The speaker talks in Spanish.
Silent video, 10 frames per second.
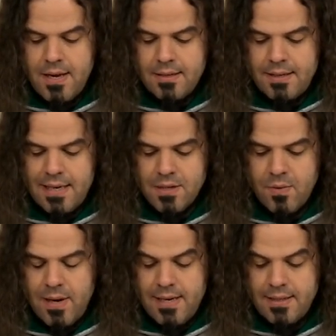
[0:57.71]
de las
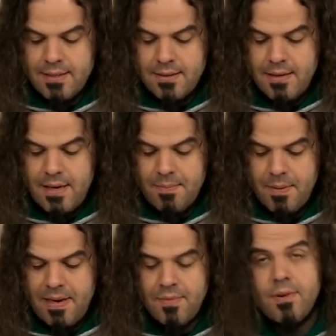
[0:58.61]
cuales la
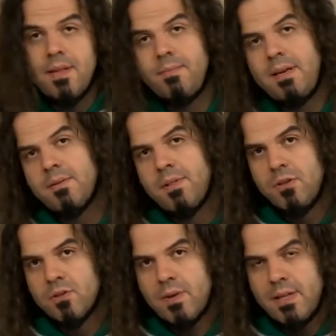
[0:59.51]
primera fue de
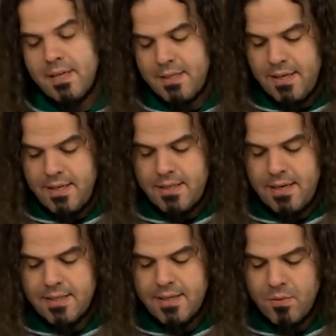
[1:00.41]
1946,
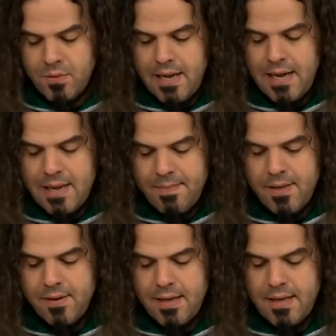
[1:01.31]
la segunda, la ya
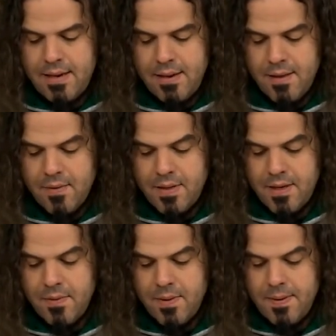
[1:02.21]
mencionada, del
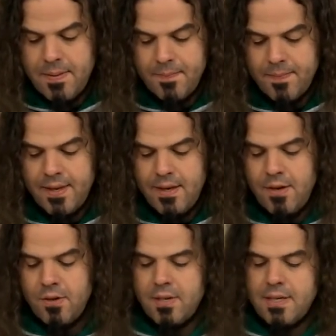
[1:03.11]
59,
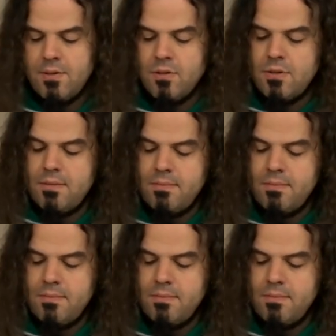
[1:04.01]
y otras dos